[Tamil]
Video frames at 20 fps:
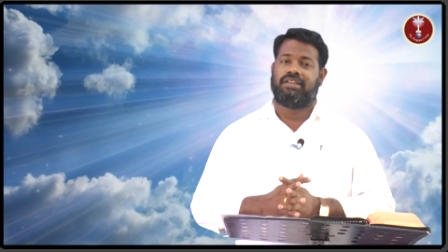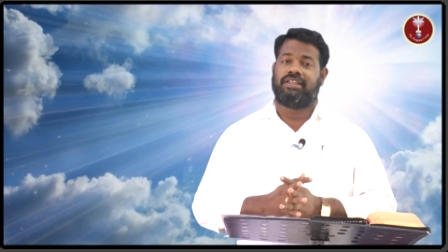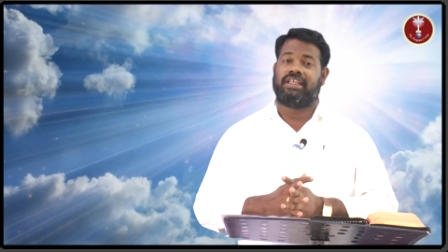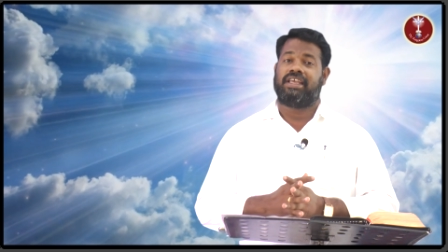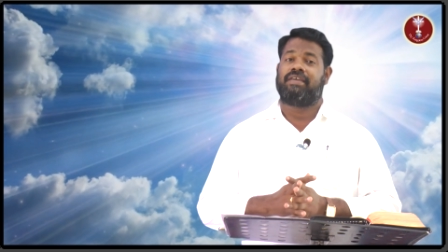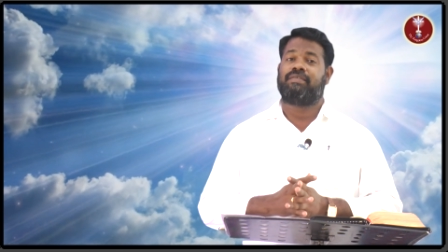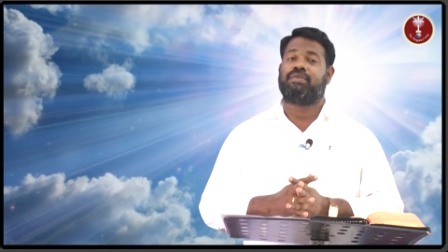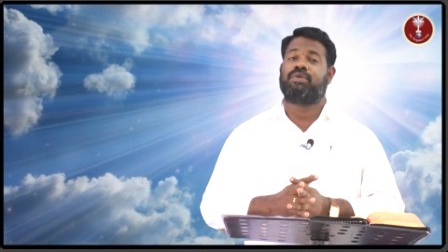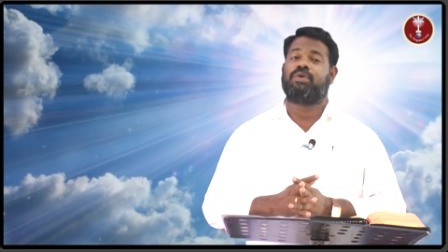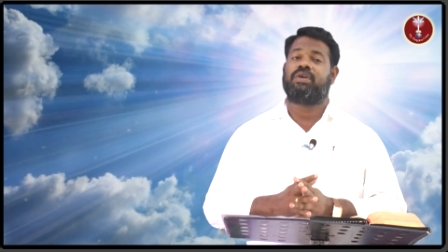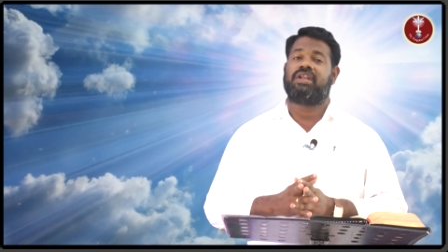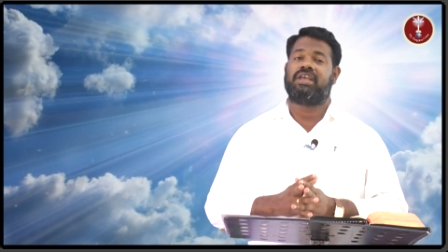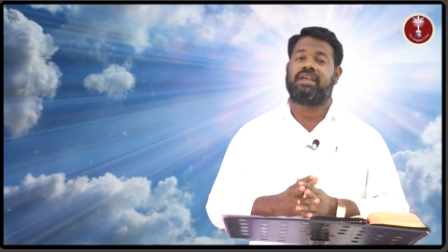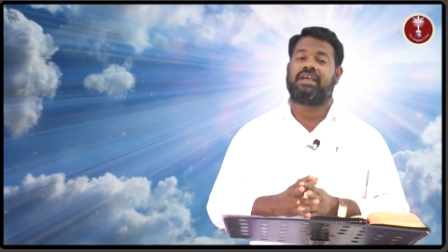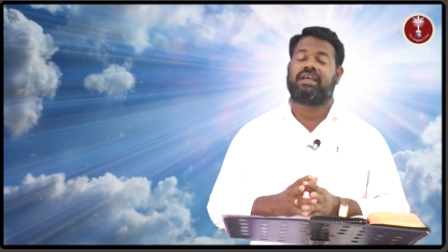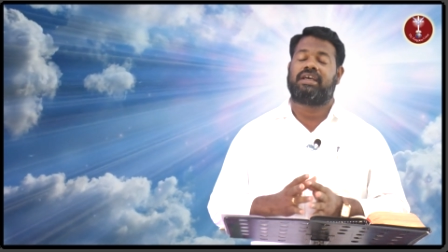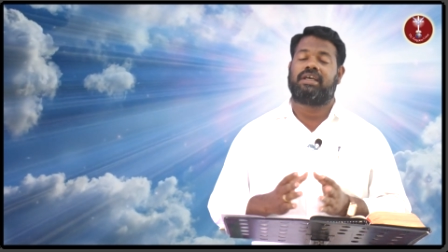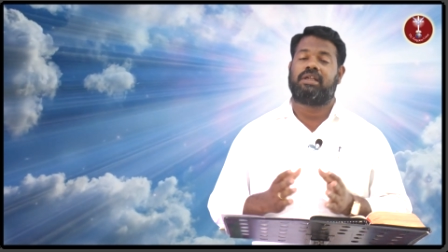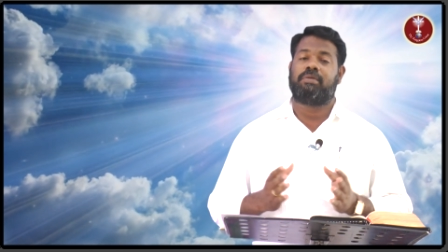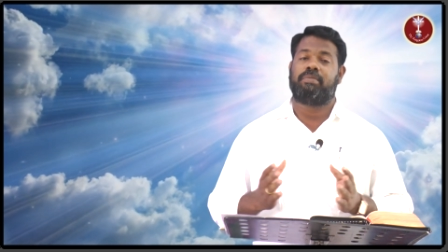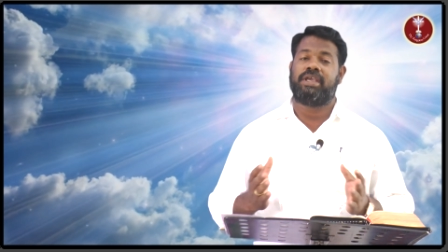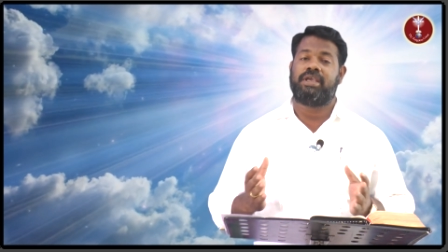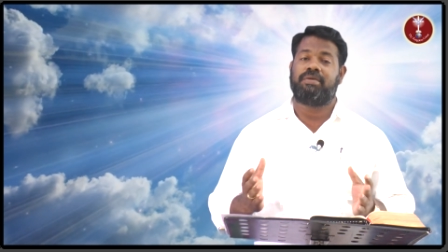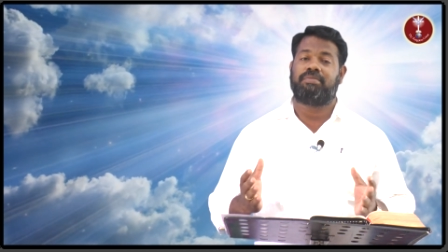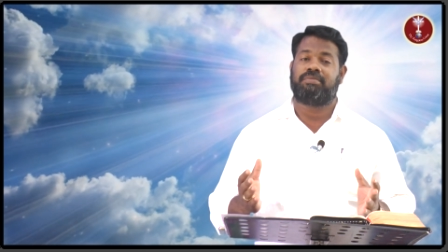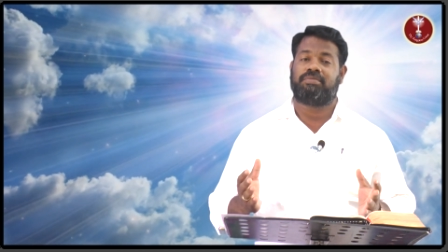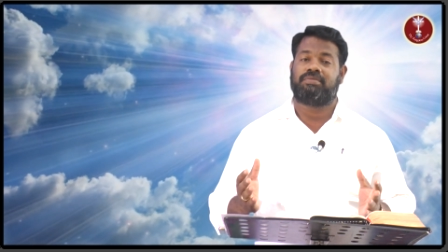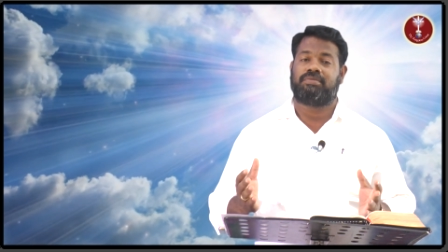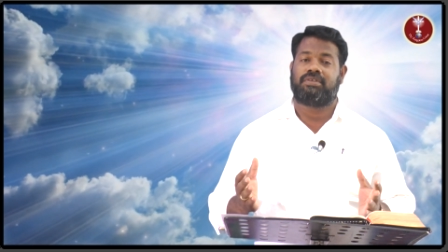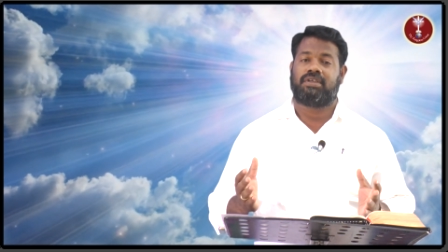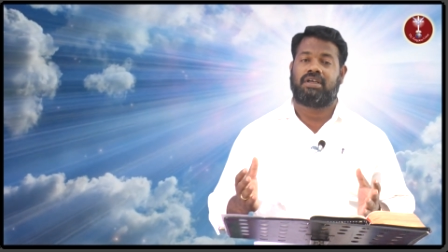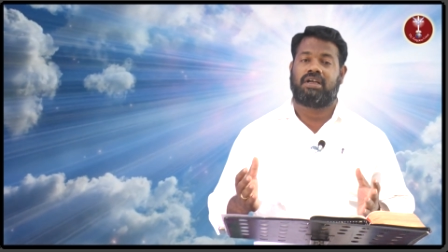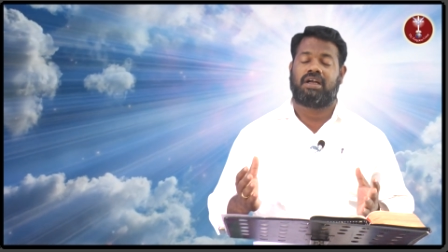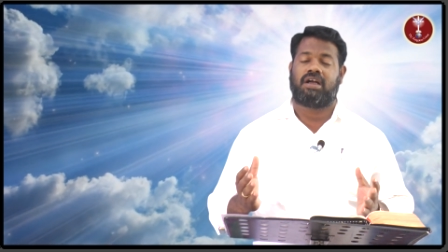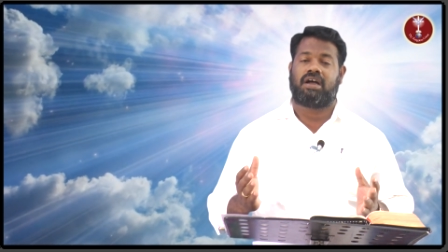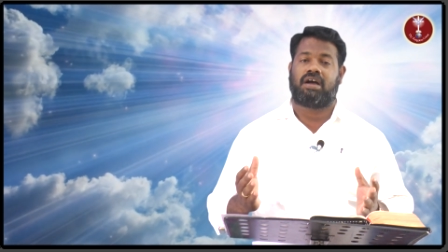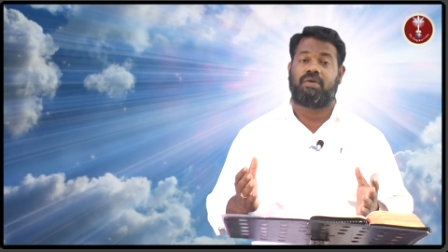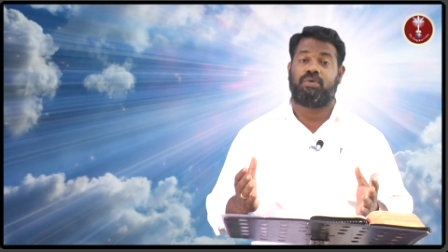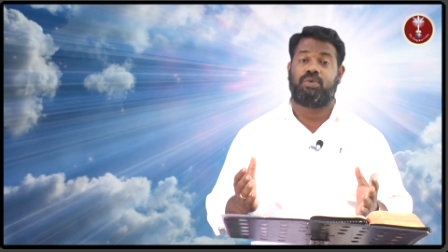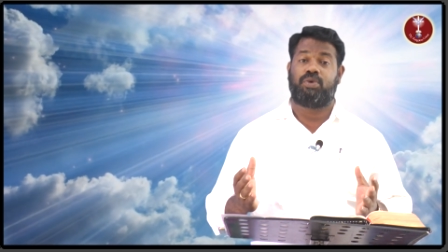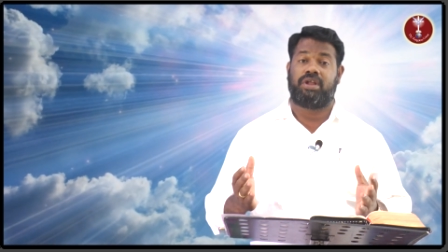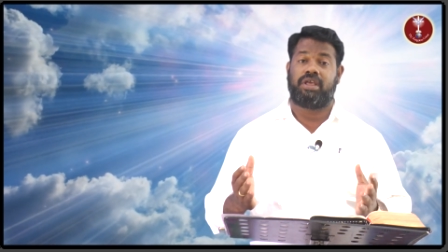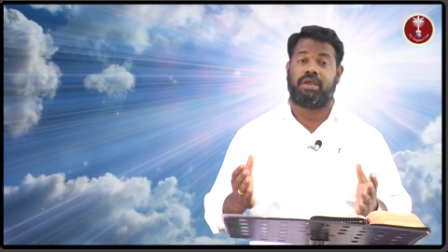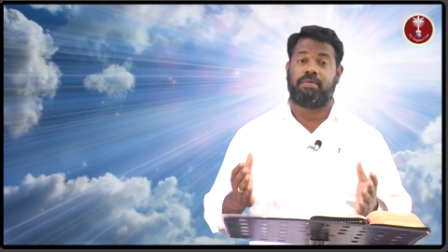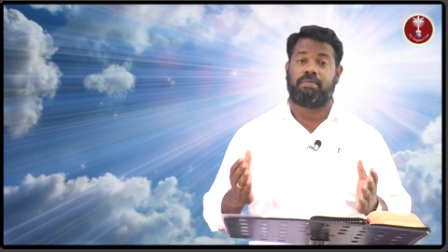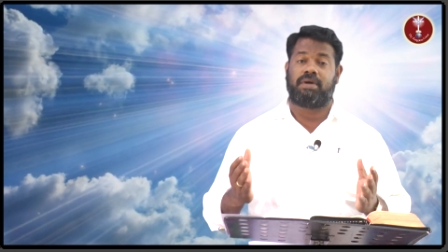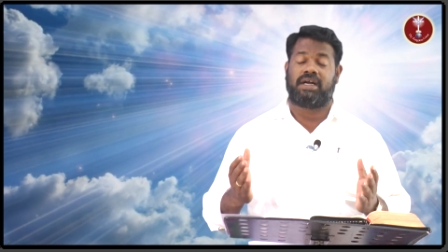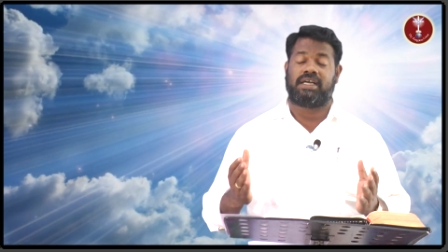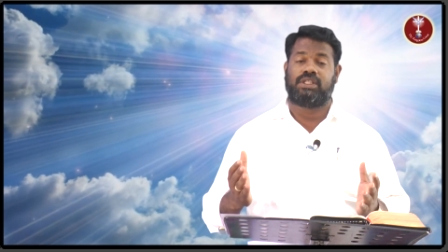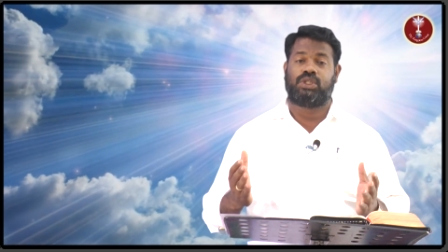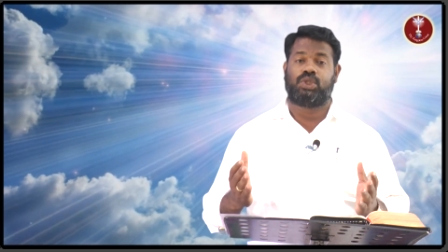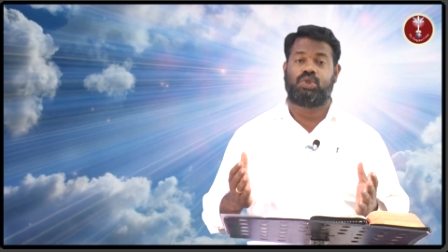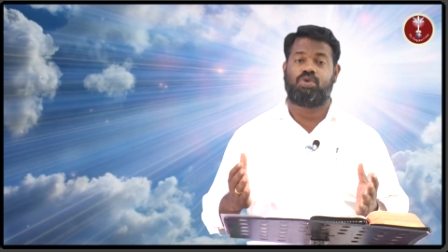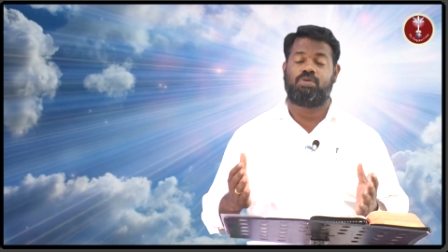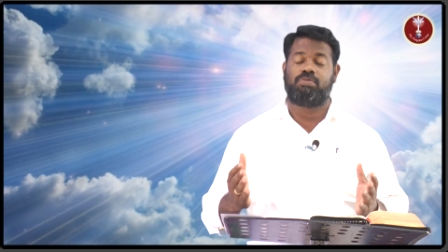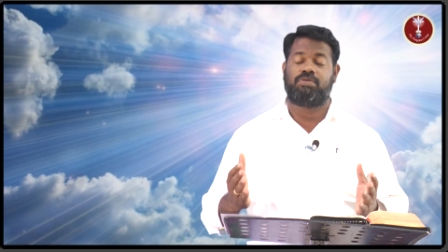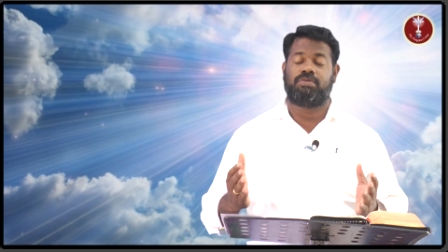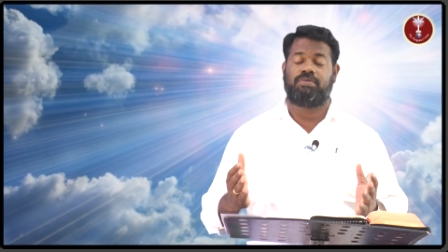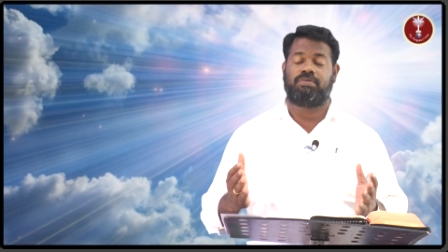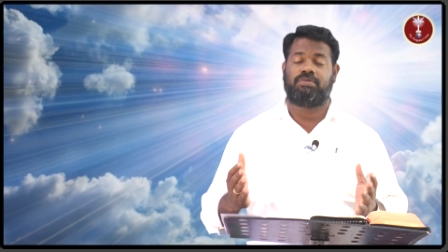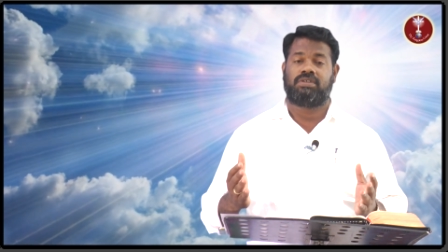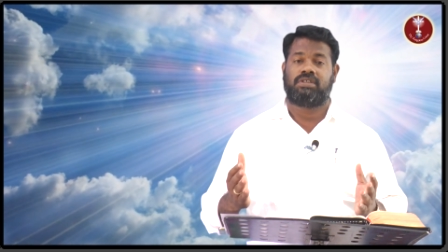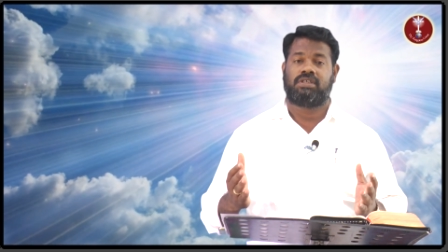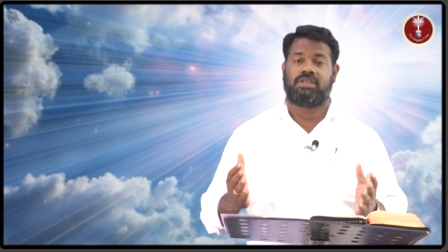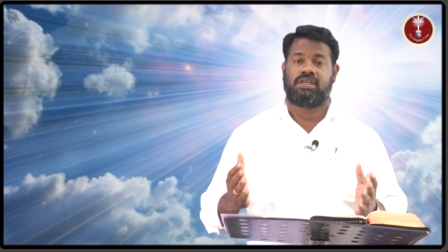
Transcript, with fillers: தேவனுடைய கிருபையும் அவருடைய மகத்துவமும்